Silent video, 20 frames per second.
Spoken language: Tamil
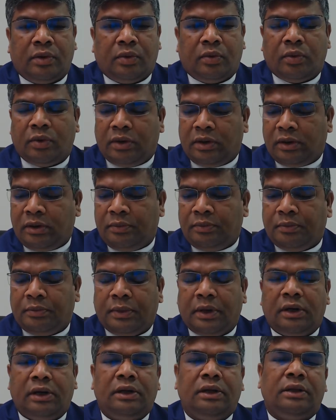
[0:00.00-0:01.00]
ஒரு
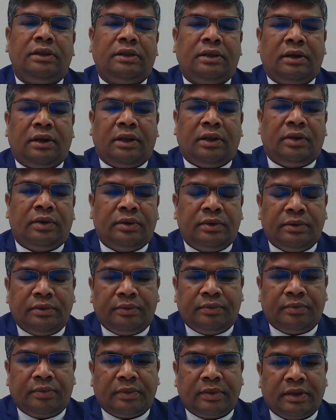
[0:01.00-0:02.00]
மெழுகுத்திரியோ
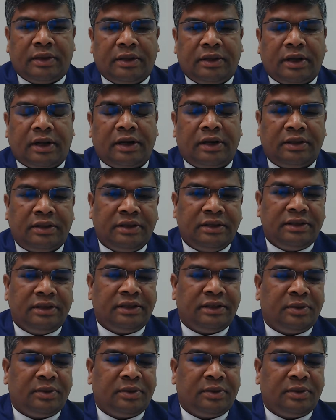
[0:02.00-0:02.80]
அல்லது